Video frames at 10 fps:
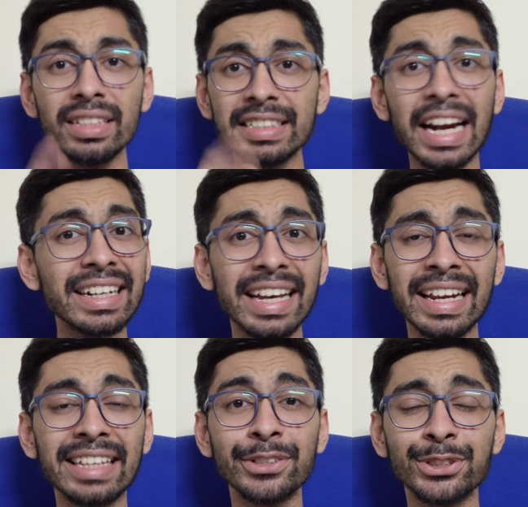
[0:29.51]
स्टार्ट
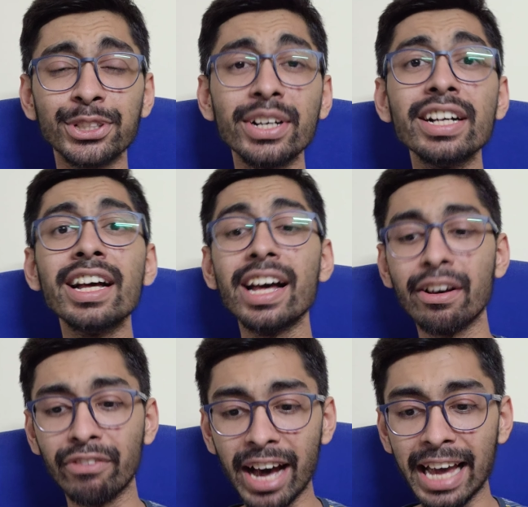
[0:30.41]
करेंगे दोस्तों
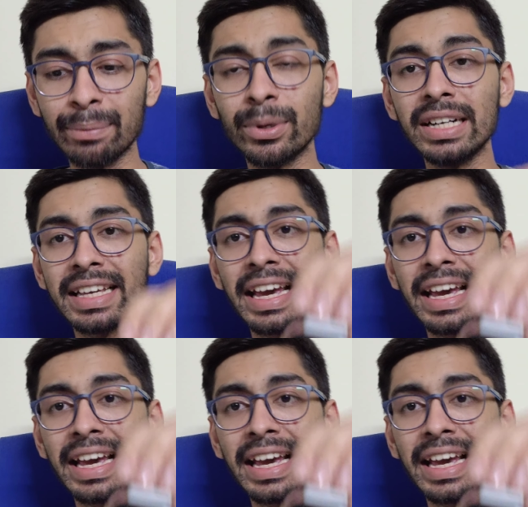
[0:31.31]
फायरबोल्ट